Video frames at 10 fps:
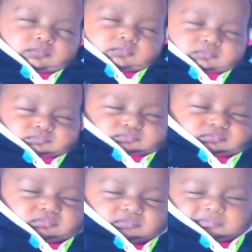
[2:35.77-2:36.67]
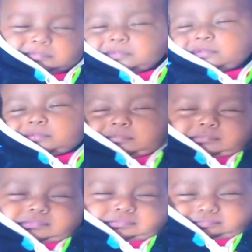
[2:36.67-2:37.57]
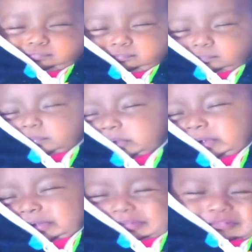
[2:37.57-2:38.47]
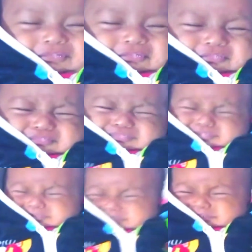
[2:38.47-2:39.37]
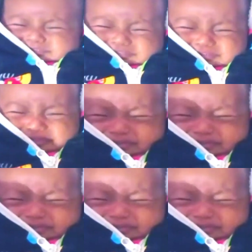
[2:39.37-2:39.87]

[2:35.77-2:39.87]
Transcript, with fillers: बाबू उठो उठो ना उठो उठो बच्चा